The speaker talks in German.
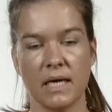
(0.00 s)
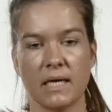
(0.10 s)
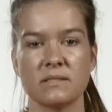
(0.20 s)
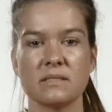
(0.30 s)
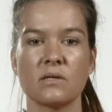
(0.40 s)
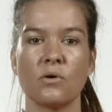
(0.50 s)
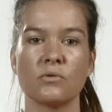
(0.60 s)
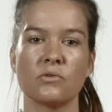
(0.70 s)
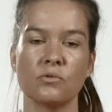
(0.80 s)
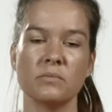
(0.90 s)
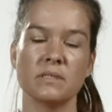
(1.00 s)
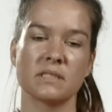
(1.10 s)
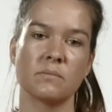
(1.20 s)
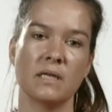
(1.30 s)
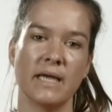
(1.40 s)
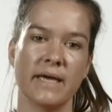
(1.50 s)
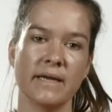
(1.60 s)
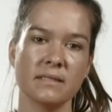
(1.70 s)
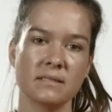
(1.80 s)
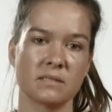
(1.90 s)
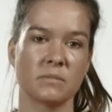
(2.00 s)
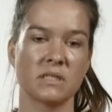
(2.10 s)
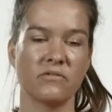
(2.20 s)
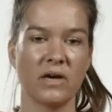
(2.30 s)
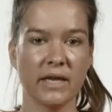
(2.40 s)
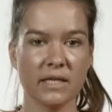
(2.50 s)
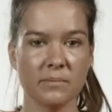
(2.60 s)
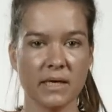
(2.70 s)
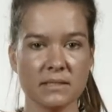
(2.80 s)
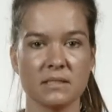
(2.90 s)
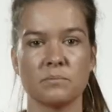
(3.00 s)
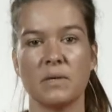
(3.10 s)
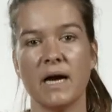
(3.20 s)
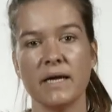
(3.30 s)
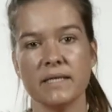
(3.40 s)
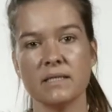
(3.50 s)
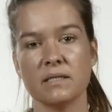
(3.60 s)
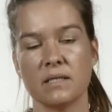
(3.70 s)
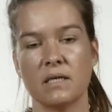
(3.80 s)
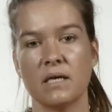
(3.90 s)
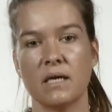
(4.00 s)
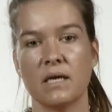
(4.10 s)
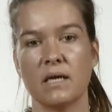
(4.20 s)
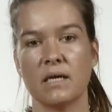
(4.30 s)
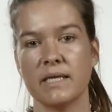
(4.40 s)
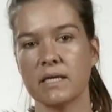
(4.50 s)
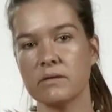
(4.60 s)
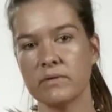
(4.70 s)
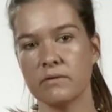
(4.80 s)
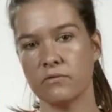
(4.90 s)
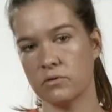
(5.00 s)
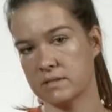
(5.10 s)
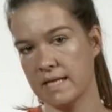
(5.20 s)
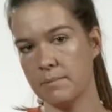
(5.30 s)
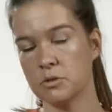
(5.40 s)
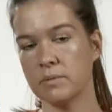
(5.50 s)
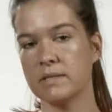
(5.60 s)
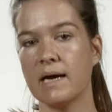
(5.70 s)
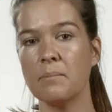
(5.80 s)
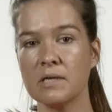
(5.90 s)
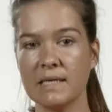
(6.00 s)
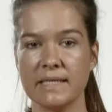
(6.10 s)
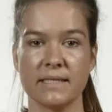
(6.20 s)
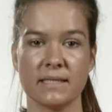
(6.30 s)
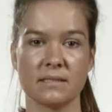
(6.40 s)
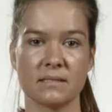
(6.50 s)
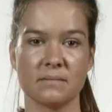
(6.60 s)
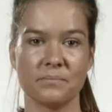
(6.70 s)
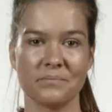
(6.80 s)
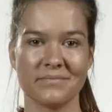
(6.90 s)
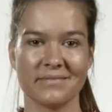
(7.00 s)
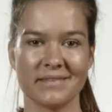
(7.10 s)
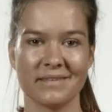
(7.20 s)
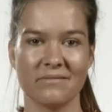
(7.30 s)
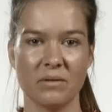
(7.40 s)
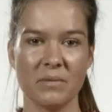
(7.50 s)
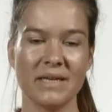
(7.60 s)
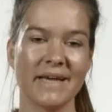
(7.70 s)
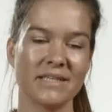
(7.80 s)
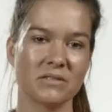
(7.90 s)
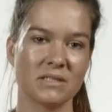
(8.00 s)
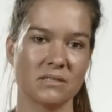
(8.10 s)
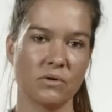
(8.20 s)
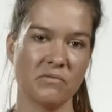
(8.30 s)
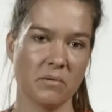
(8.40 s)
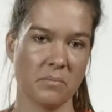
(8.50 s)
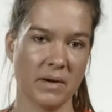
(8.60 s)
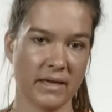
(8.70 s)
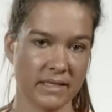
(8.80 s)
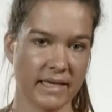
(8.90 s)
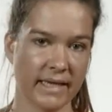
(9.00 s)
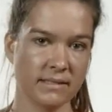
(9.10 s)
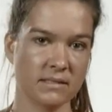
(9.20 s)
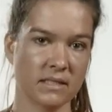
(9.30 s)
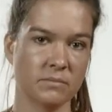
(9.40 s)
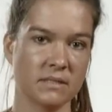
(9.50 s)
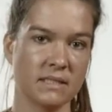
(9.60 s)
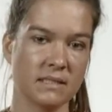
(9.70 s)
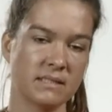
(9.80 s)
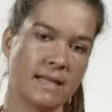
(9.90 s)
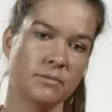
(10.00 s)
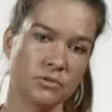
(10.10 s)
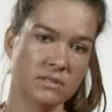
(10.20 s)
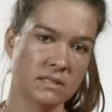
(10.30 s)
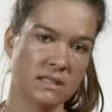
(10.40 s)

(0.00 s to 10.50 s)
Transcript: Also es geht darum, dass man lernt, dass man die Erfahrung macht, dass Panik irgendwann vor selbst wieder abklingt. Weil man neigt ja dazu, wenn man Panik hat, dass man sich den selbst aus der